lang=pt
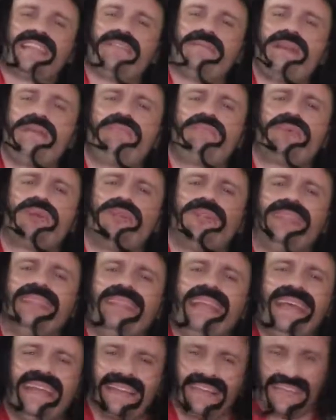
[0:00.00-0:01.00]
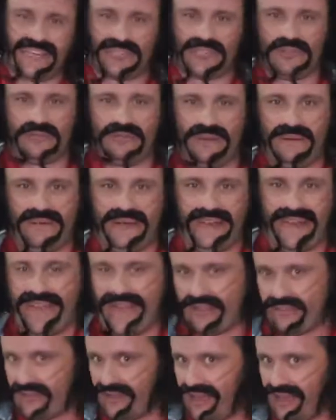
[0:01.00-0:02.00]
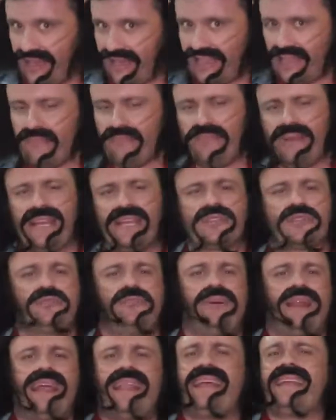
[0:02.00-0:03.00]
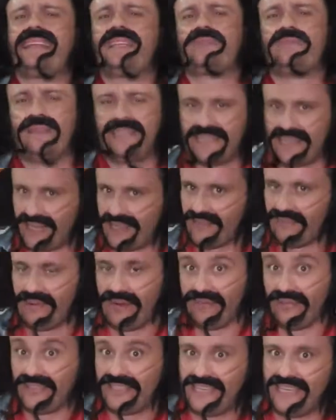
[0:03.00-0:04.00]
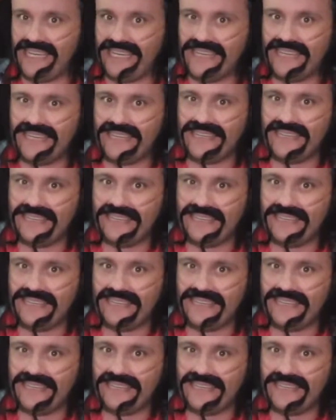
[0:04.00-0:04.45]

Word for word: também pro Líder Supermercado. Aqui tem preço pra lá de especial para você. É